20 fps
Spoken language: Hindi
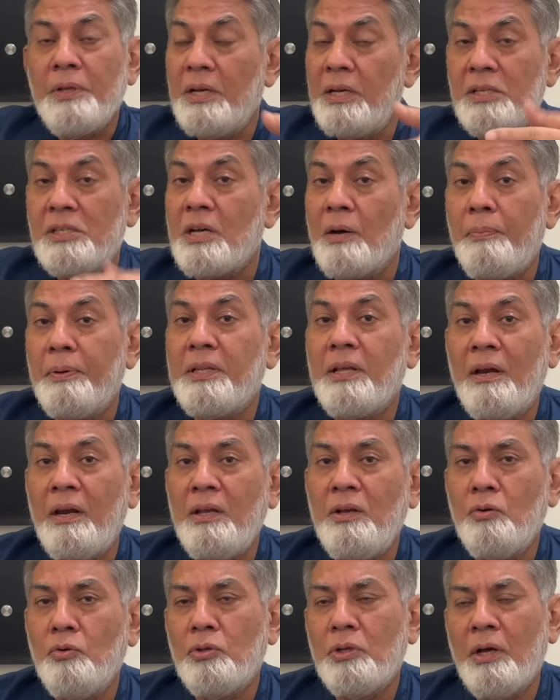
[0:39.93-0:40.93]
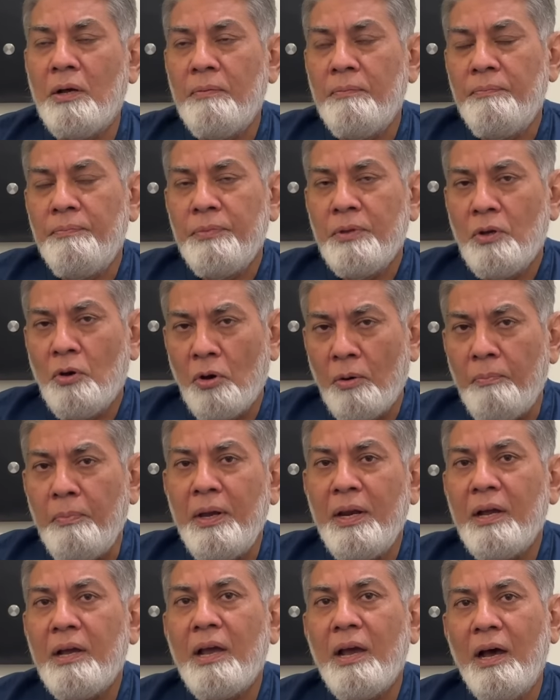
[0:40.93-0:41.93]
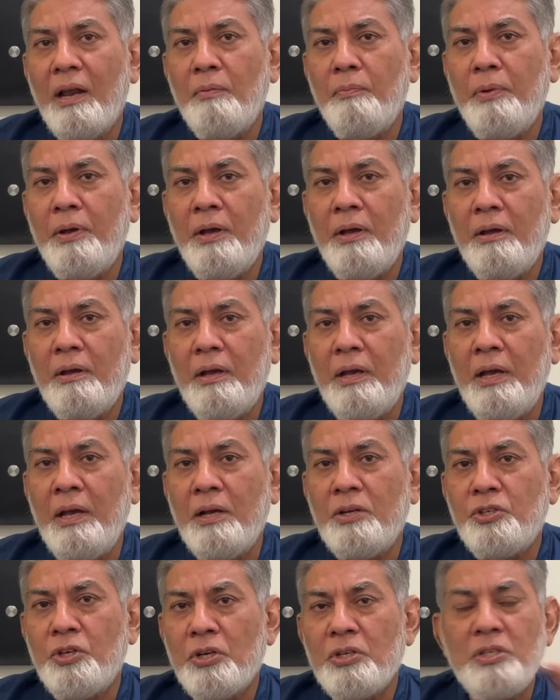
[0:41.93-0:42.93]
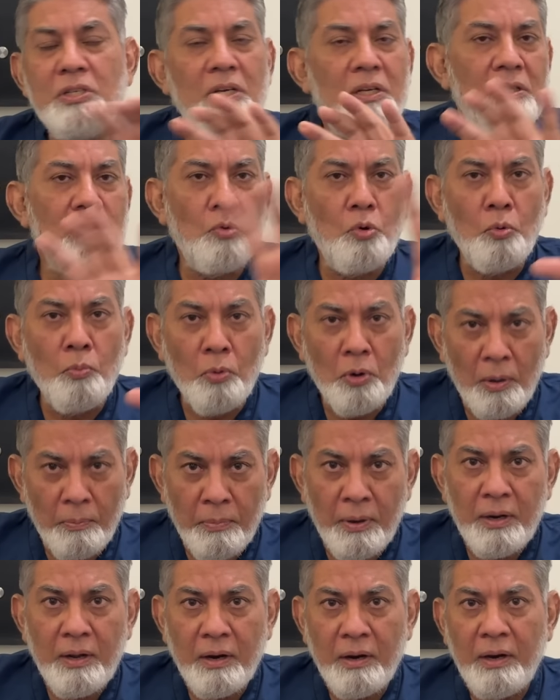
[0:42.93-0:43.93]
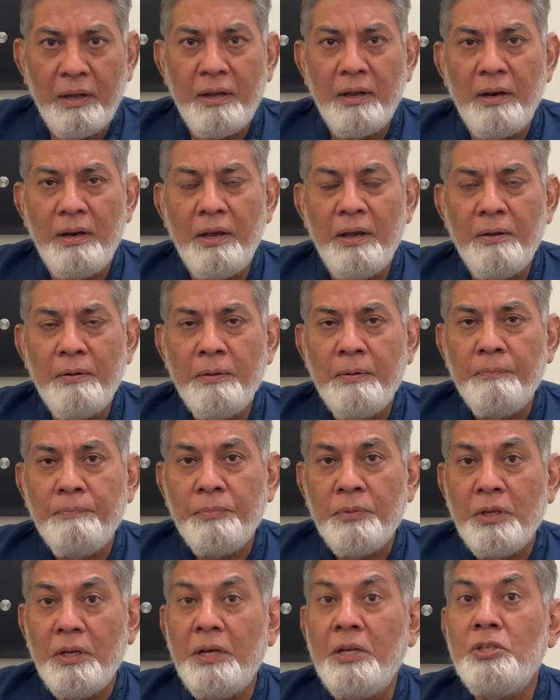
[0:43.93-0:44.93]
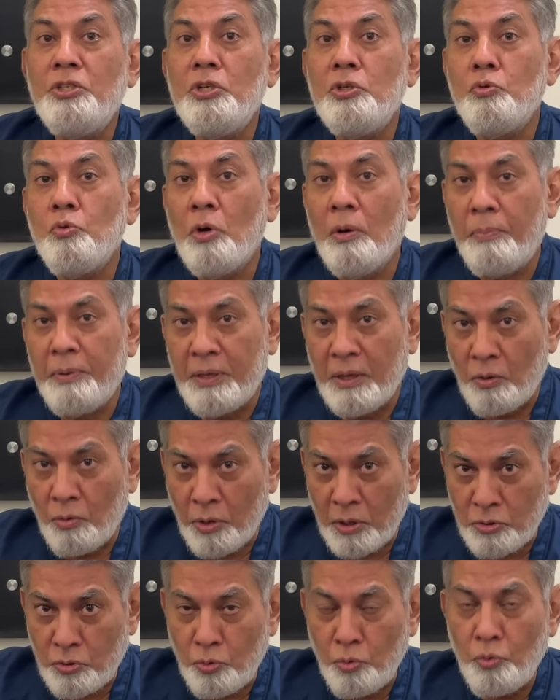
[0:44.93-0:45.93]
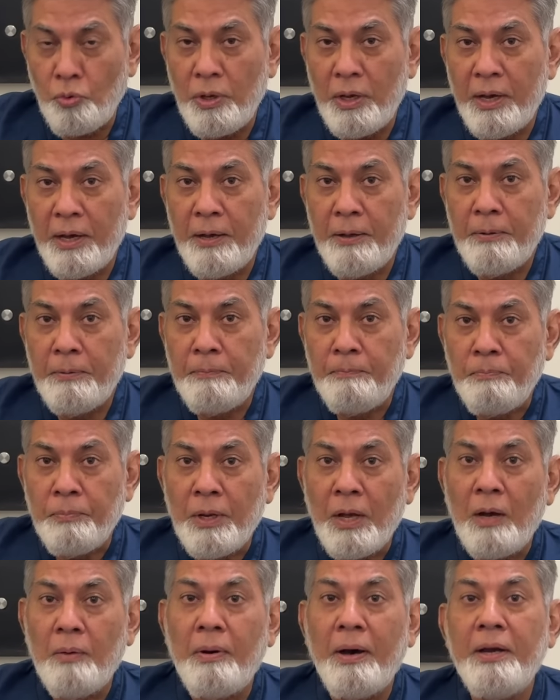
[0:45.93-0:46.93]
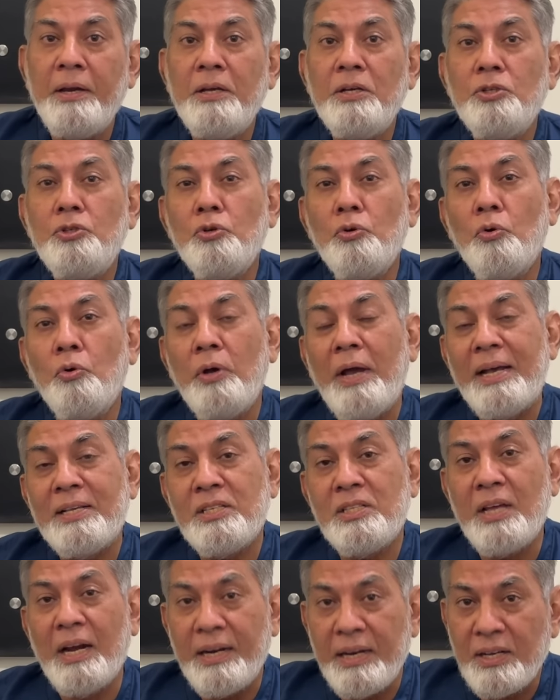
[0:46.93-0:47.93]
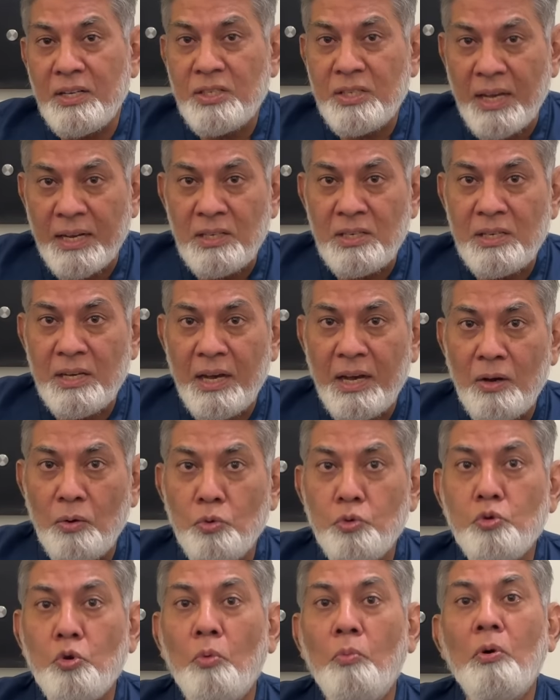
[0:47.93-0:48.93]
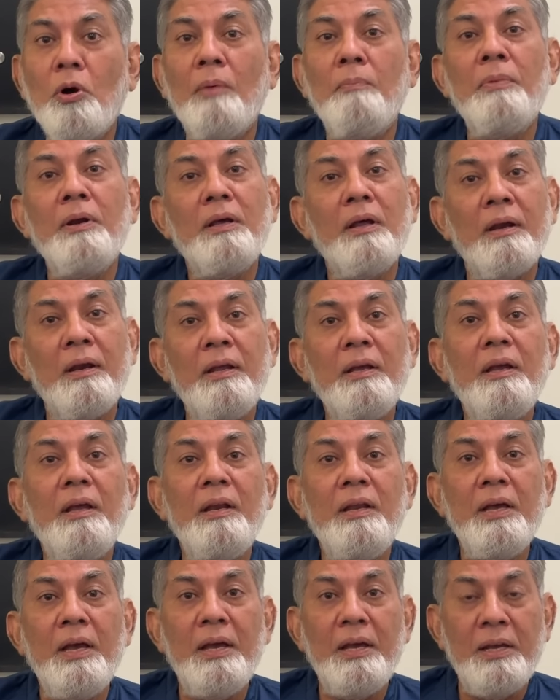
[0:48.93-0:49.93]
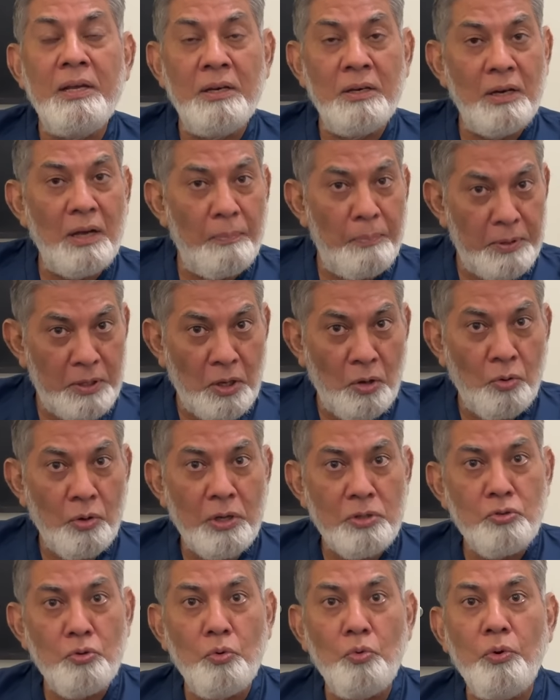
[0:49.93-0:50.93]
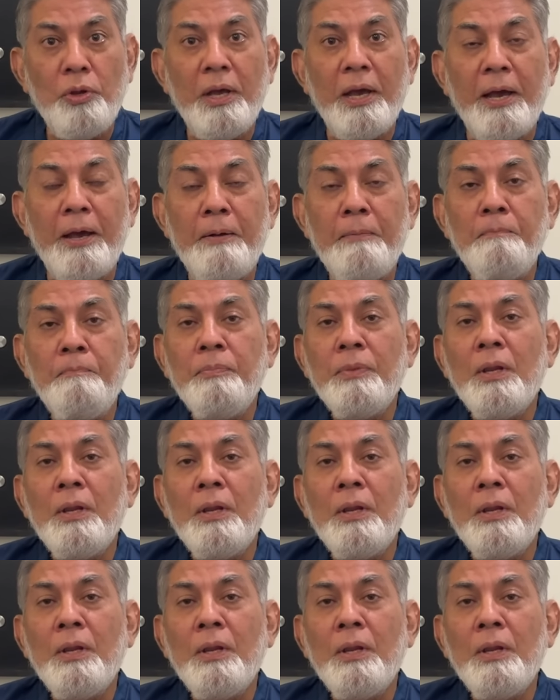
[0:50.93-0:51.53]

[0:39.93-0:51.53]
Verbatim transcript: इसका पता नहीं होता और मेरे ख्याल में एक शख्सियत को मुकम्मल करने के लिए इन चीज़ों का पता होना ज़रूरी है हमारी जो एस्थेटिक सेंस है उसको मुकम्मल करने के लिए इनका पता होना ज़रूरी है